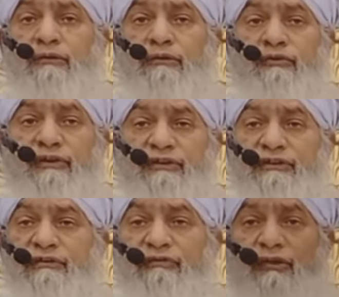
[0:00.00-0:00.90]
तो
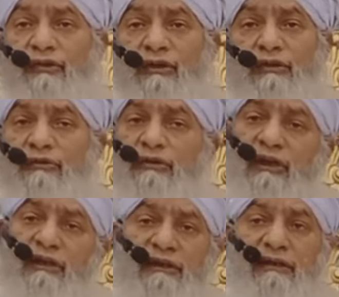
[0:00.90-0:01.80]
फरिश्ते फौरन
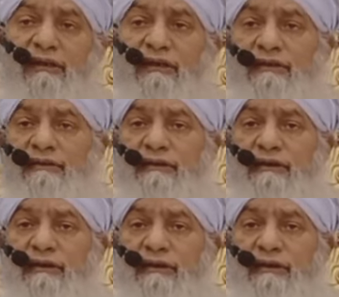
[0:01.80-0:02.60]
गुनाह लिख नहीं लेते